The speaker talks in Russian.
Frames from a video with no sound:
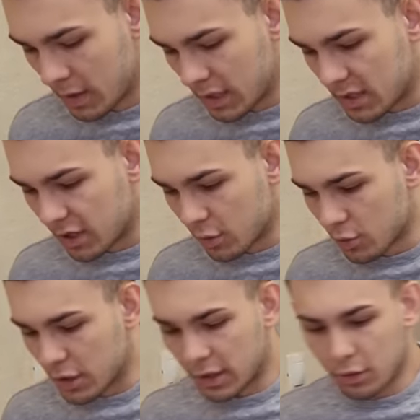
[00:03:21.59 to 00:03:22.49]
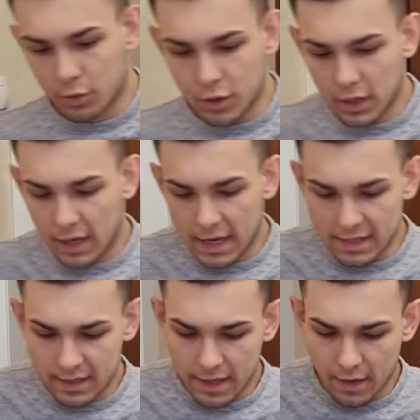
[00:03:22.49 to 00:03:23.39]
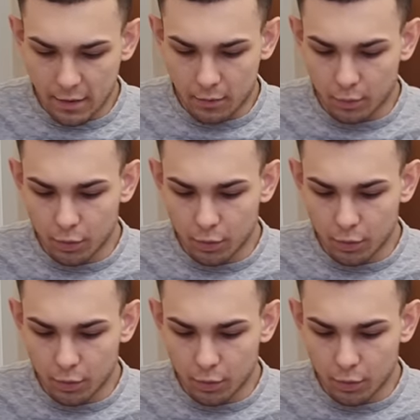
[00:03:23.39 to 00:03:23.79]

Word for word: Снаружи она тоже красная,